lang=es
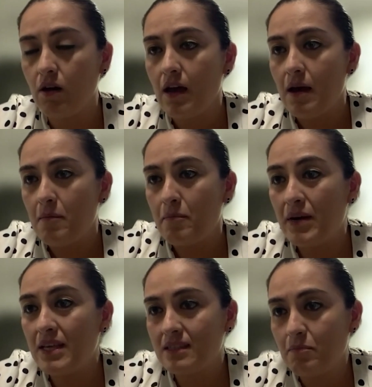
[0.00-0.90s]

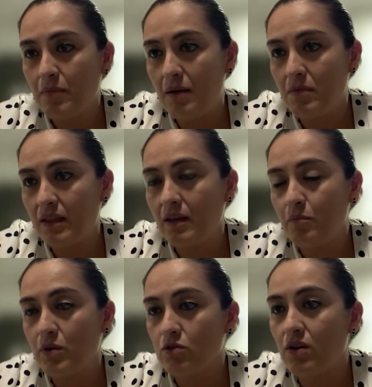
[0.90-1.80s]
principalmente pues
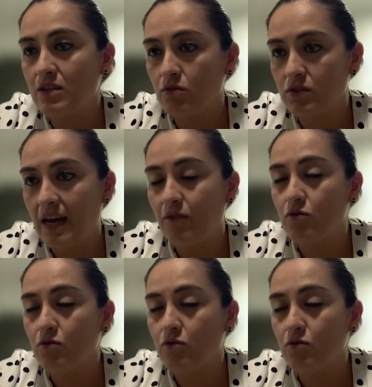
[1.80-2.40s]
son asociados